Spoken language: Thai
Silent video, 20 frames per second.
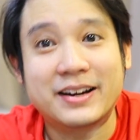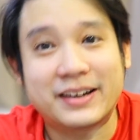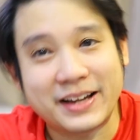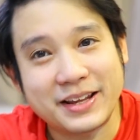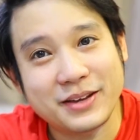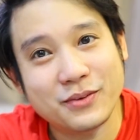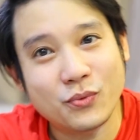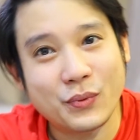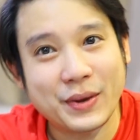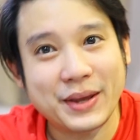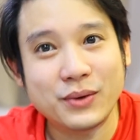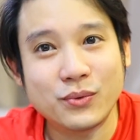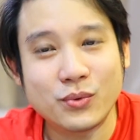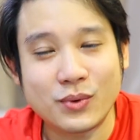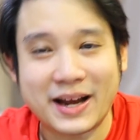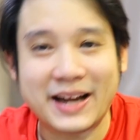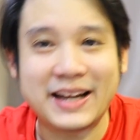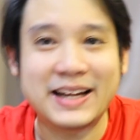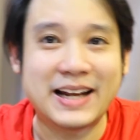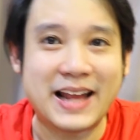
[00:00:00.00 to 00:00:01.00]
รีวิว
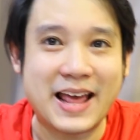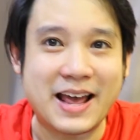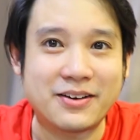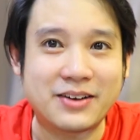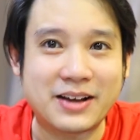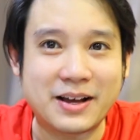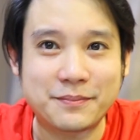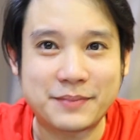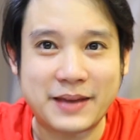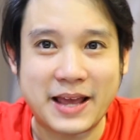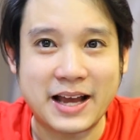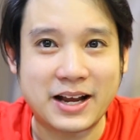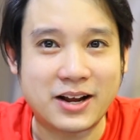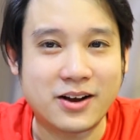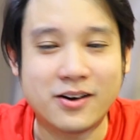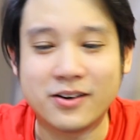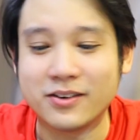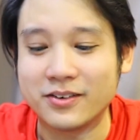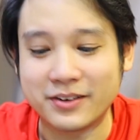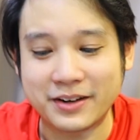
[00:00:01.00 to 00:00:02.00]
กันอีกแล้วนะครับแกะ
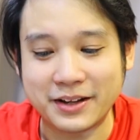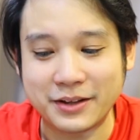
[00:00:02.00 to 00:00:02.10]
กล่อง